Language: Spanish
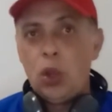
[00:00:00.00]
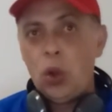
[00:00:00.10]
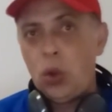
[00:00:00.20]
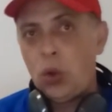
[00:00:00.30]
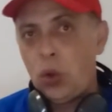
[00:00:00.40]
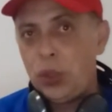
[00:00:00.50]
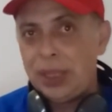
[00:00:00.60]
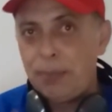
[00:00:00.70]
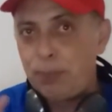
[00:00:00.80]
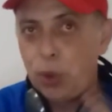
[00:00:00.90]
Ojo, y
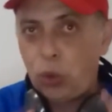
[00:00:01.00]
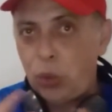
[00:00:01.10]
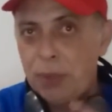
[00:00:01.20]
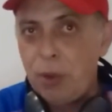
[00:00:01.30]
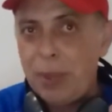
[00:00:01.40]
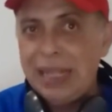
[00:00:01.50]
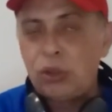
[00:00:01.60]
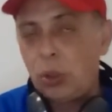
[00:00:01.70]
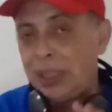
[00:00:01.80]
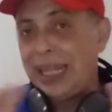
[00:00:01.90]
tampoco es
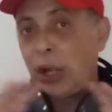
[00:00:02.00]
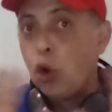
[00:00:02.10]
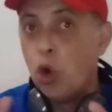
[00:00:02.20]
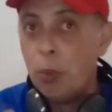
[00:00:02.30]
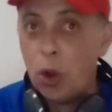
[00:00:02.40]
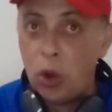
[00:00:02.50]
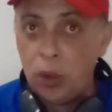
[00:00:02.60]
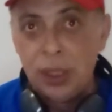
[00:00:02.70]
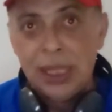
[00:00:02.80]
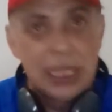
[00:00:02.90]
momento de vender
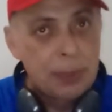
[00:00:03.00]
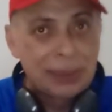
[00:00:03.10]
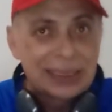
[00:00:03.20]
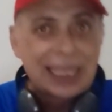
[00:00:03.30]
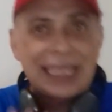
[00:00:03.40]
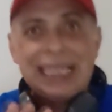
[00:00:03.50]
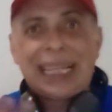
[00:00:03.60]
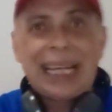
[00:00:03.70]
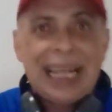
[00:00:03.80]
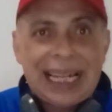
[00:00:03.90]
humo y pensar que el
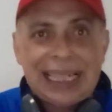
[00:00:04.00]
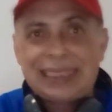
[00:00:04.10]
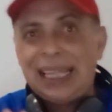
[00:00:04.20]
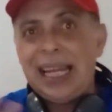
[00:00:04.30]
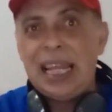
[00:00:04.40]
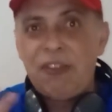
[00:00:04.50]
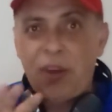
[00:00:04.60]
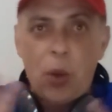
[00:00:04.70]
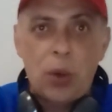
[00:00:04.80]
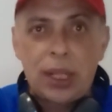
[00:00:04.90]
Caracas sale de
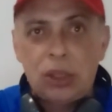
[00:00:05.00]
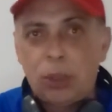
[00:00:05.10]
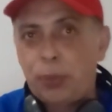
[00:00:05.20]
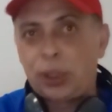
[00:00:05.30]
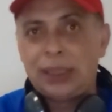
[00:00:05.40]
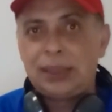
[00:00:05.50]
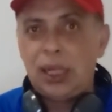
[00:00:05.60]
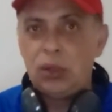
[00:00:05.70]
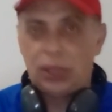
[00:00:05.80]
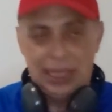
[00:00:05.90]
favorito porque
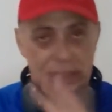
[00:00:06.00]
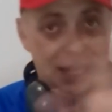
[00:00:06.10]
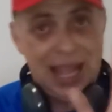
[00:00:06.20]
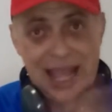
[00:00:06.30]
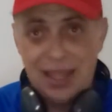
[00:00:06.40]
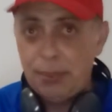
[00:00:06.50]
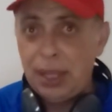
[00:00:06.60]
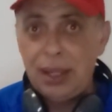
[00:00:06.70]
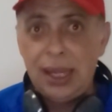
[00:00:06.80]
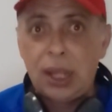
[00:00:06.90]
sea local. Nada
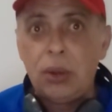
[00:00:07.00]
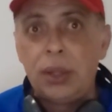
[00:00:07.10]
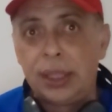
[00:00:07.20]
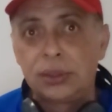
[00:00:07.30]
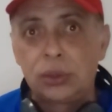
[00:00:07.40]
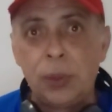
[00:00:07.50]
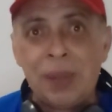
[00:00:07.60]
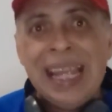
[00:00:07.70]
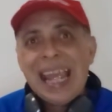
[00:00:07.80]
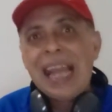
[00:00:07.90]
más lejos de eso.
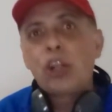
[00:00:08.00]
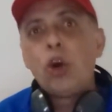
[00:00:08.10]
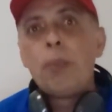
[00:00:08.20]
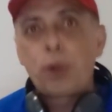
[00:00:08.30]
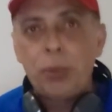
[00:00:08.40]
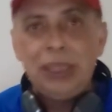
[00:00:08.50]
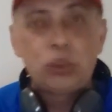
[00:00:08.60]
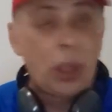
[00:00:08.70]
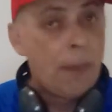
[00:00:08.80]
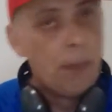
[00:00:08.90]
El
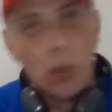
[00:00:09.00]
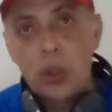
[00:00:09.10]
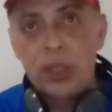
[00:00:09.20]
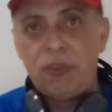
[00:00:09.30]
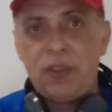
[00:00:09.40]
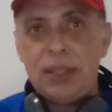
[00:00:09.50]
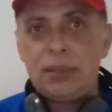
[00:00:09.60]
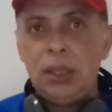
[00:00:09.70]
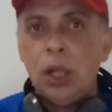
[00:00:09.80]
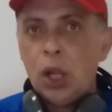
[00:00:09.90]
compromiso es muy
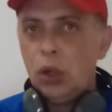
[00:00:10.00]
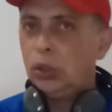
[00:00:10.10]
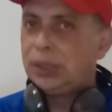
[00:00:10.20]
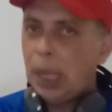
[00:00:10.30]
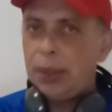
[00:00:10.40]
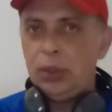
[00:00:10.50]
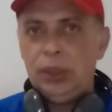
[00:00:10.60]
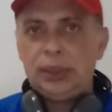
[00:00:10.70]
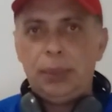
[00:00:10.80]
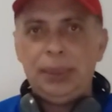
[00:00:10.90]
difícil, lo sabe
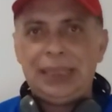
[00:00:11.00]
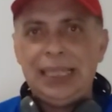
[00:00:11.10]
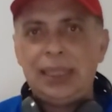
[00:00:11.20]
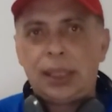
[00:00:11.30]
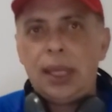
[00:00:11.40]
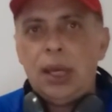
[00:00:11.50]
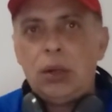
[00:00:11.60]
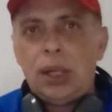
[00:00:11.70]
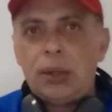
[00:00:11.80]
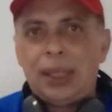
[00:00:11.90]
el San Vicente, que ha
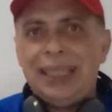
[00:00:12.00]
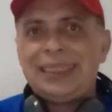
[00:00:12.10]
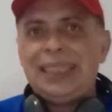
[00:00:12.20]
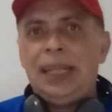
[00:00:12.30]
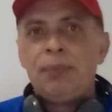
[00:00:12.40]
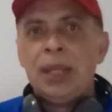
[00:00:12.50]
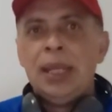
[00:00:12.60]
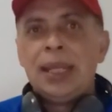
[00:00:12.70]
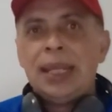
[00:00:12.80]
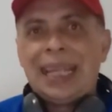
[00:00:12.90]
dejado claro que desea
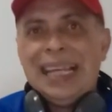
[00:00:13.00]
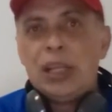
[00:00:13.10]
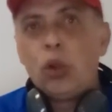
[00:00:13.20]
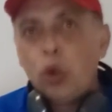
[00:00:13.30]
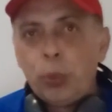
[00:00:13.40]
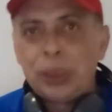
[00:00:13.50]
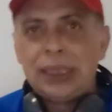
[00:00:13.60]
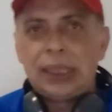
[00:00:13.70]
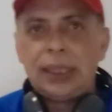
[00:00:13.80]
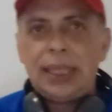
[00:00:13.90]
que el grupo
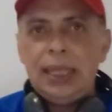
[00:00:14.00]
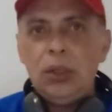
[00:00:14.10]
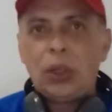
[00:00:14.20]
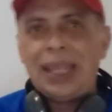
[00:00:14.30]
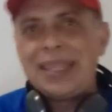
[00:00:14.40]
esté tranquilo, que